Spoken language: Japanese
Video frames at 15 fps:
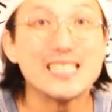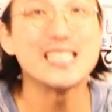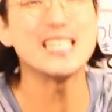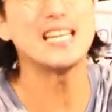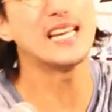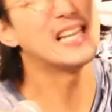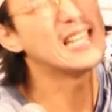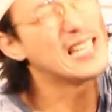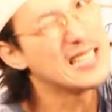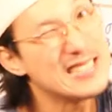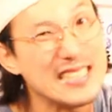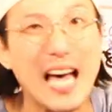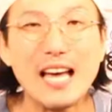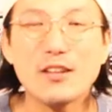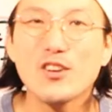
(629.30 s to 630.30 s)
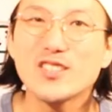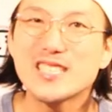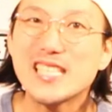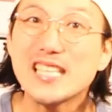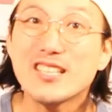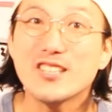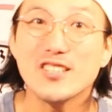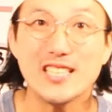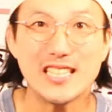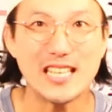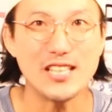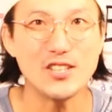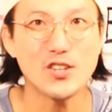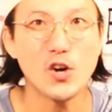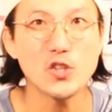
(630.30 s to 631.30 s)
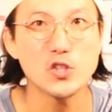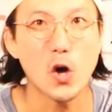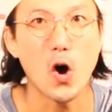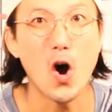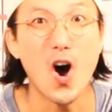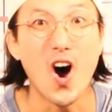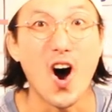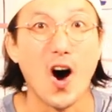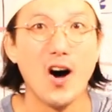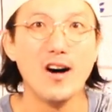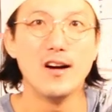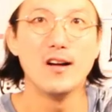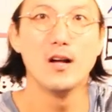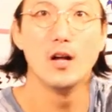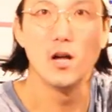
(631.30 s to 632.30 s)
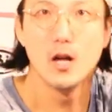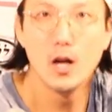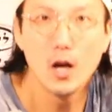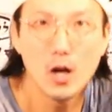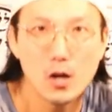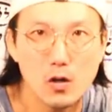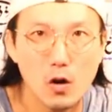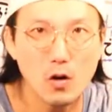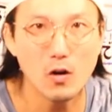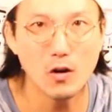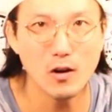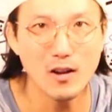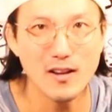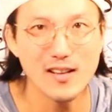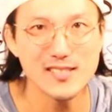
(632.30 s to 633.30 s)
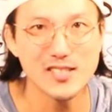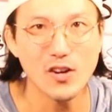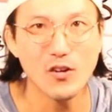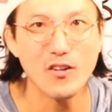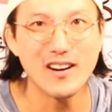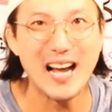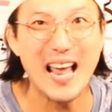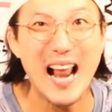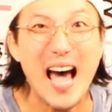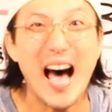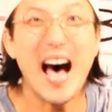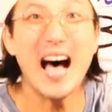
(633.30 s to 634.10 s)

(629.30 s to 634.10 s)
日楽しく生きることを心の底から